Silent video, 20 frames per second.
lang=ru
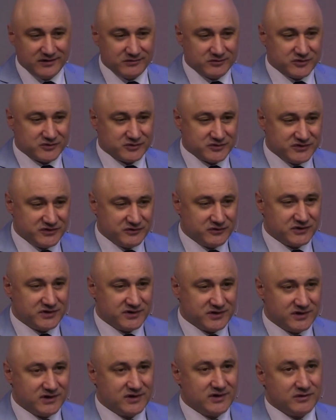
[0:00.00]
Потому что
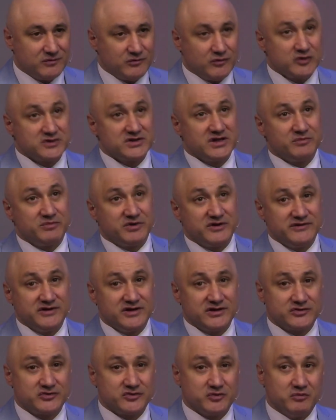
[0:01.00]
сегодня можно ли
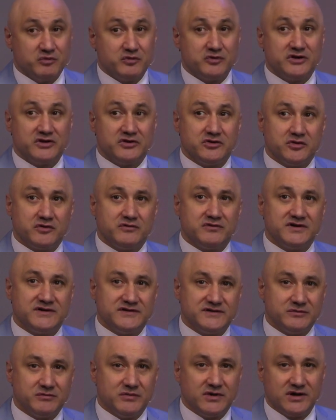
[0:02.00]
поверить, что будет новая
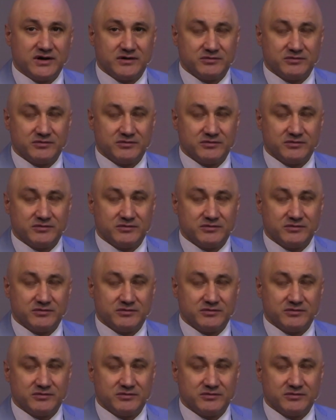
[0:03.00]
земля,